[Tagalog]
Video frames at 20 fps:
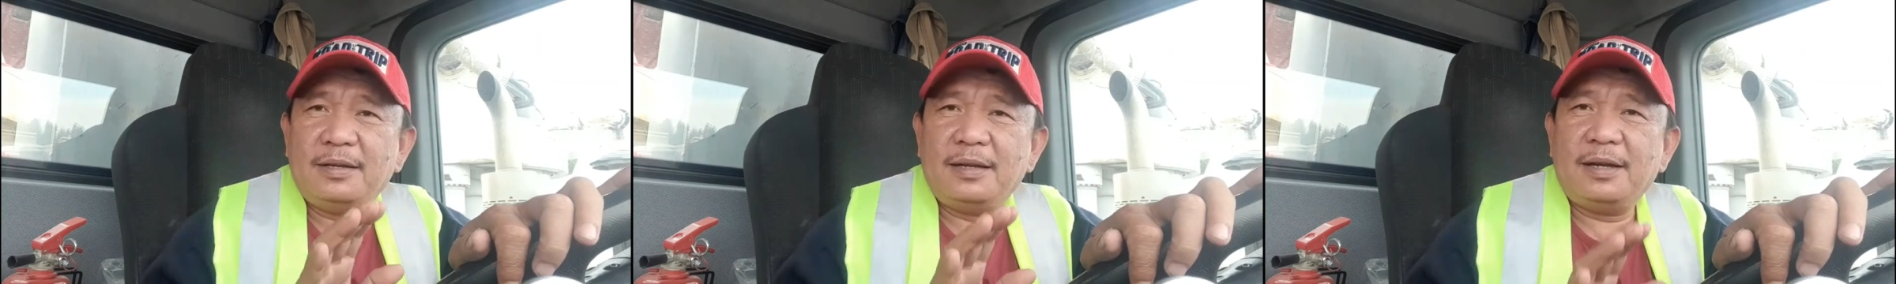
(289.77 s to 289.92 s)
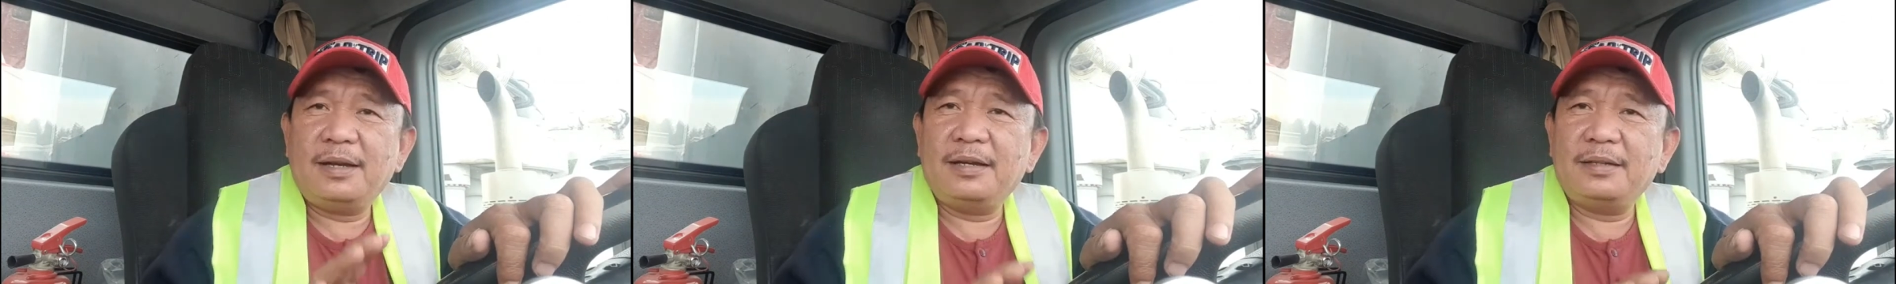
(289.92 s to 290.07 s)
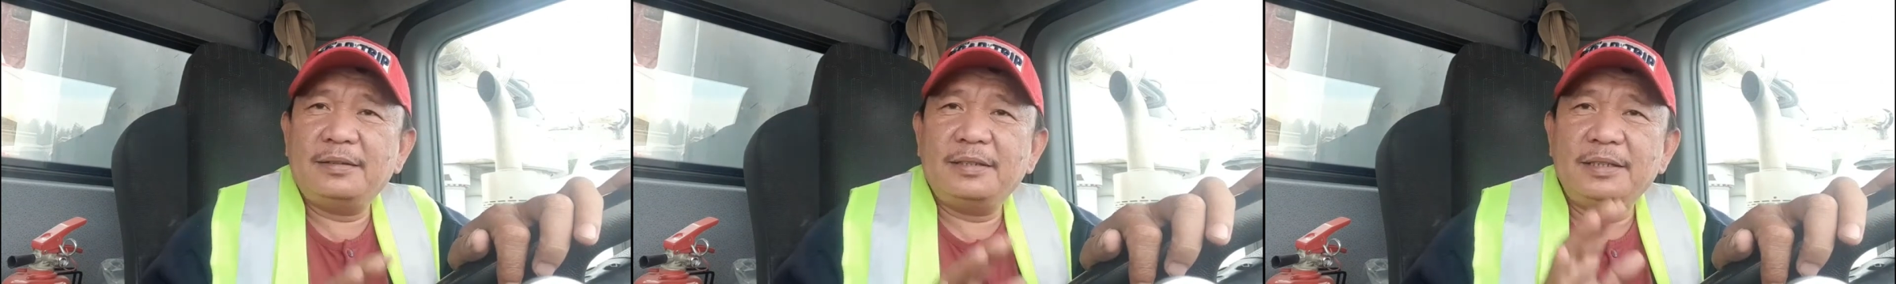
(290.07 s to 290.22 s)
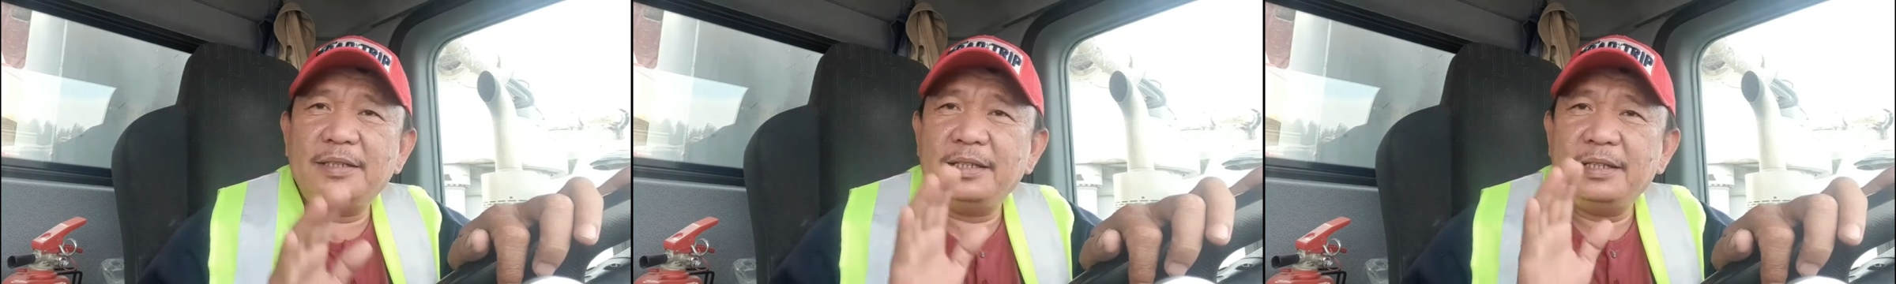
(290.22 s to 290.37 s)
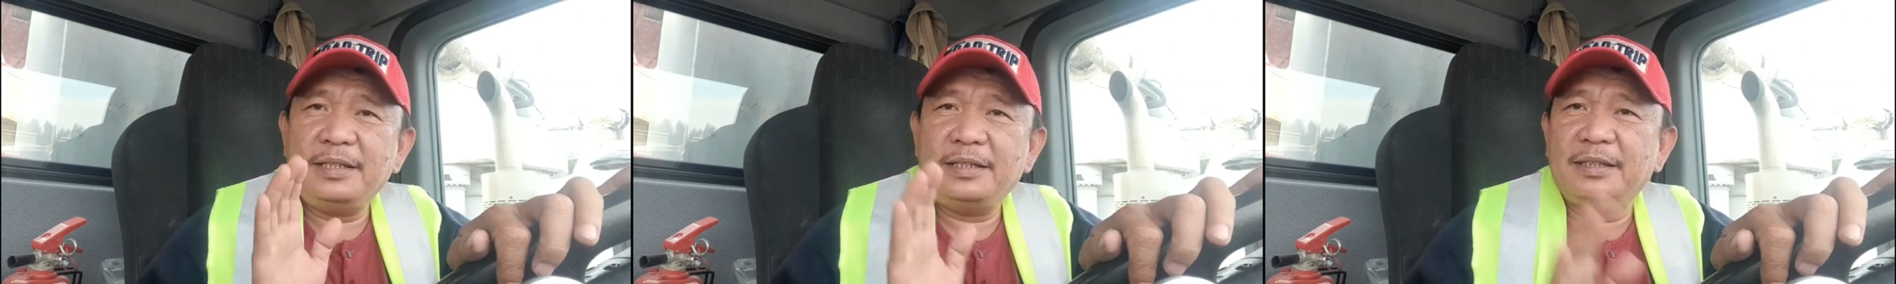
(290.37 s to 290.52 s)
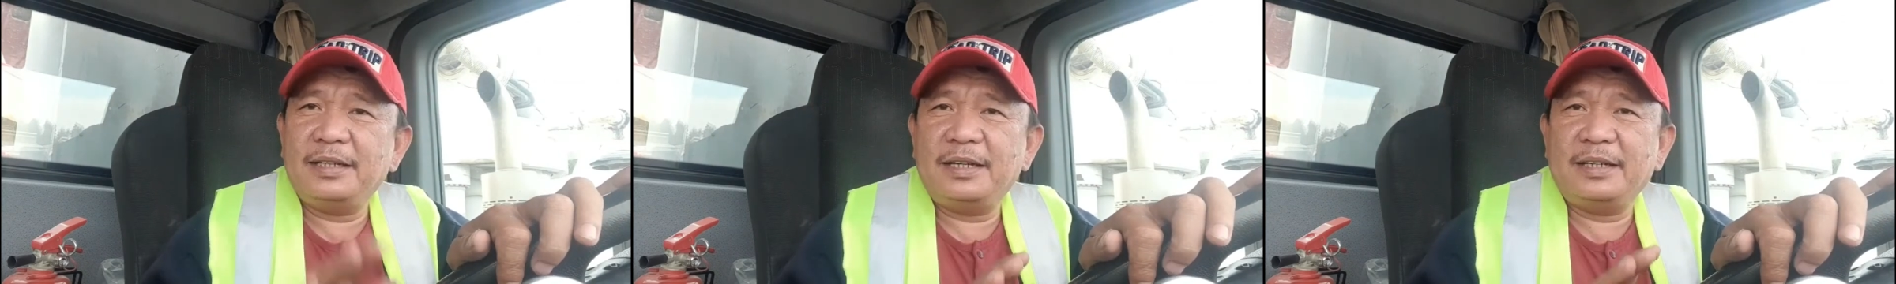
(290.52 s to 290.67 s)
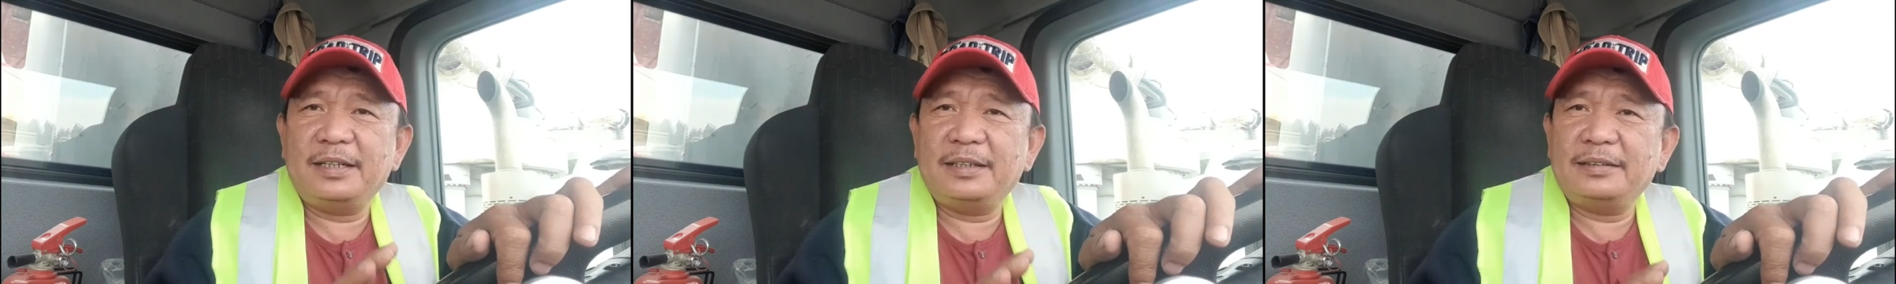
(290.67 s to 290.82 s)
uh,
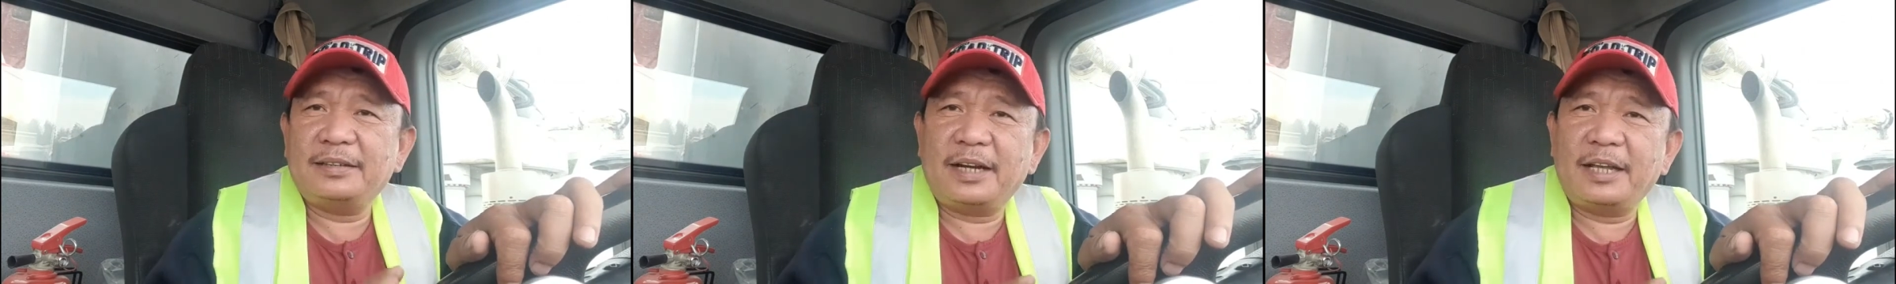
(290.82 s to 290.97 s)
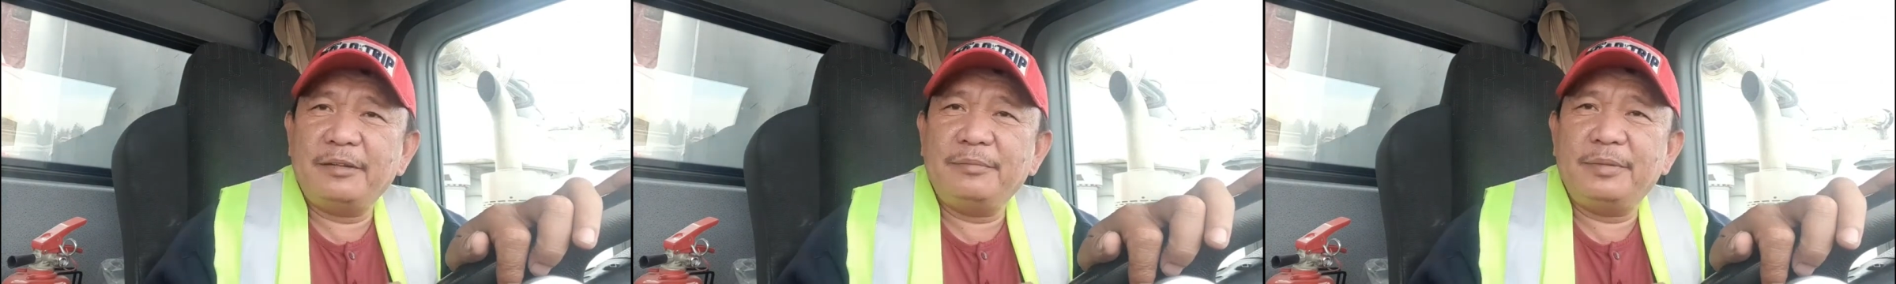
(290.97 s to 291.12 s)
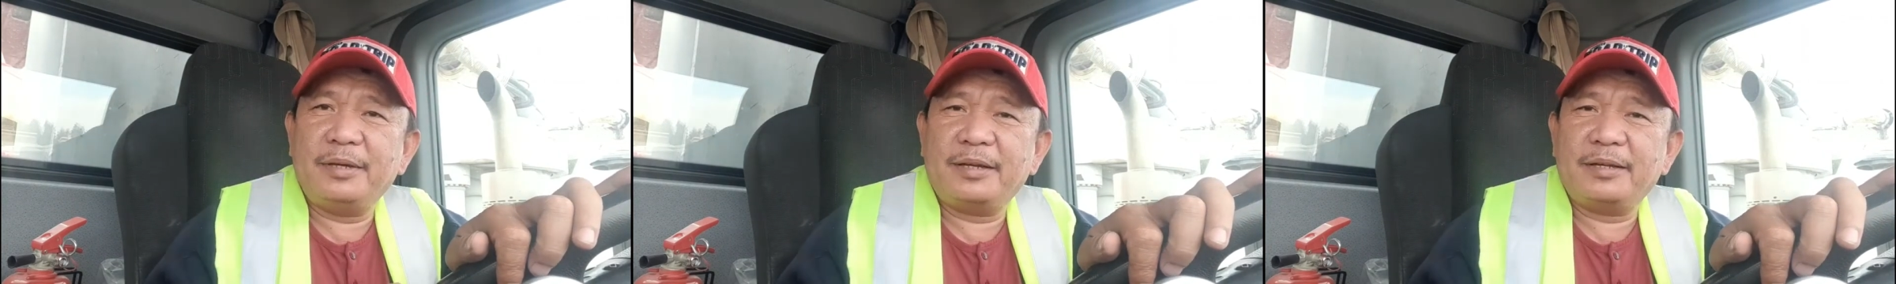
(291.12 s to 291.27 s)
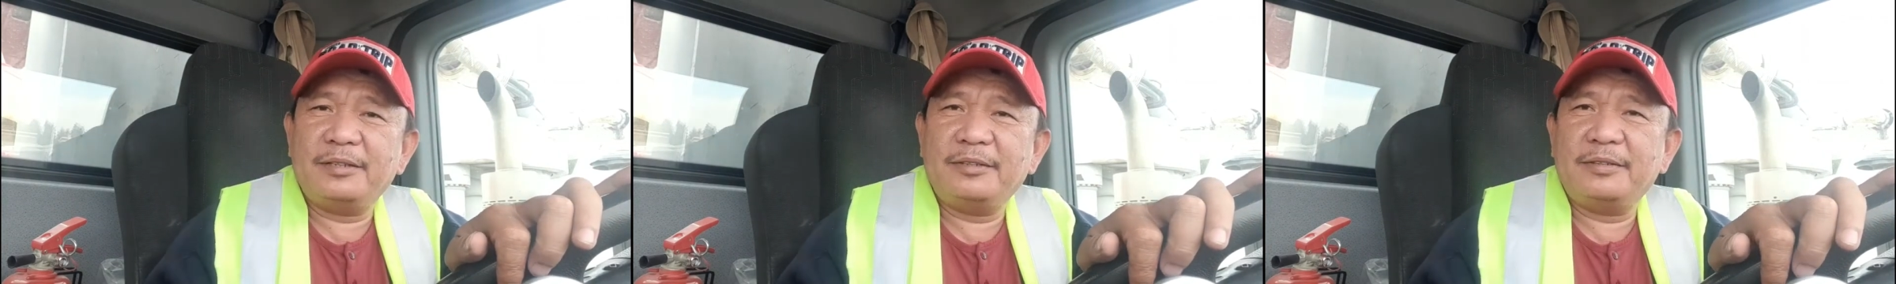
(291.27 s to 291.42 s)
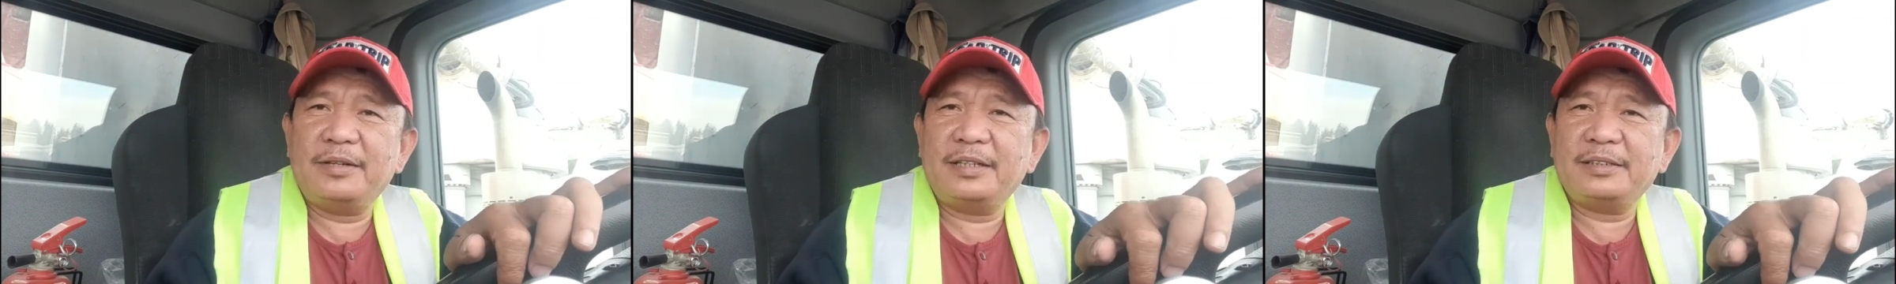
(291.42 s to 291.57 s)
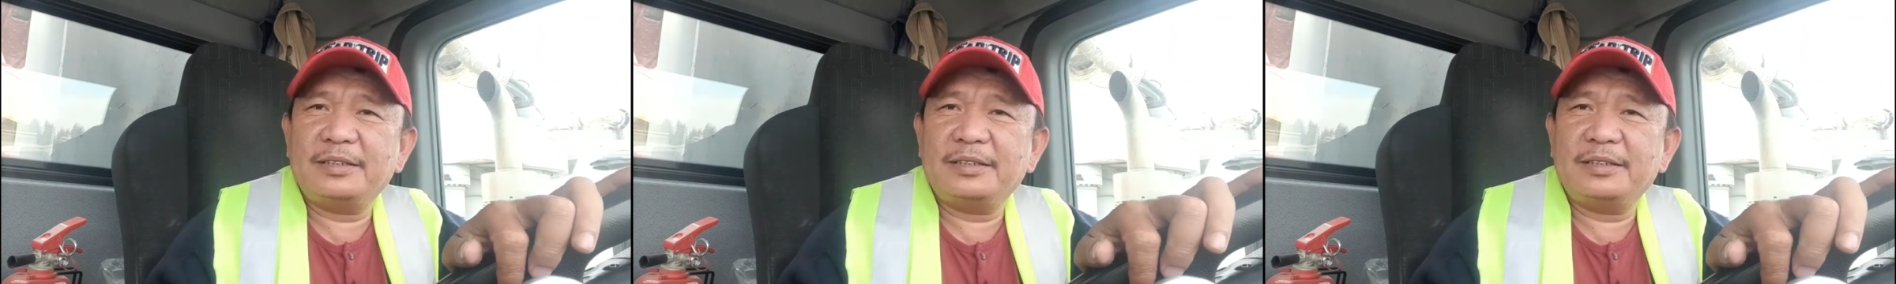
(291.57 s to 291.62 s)
didiinan ng driver yung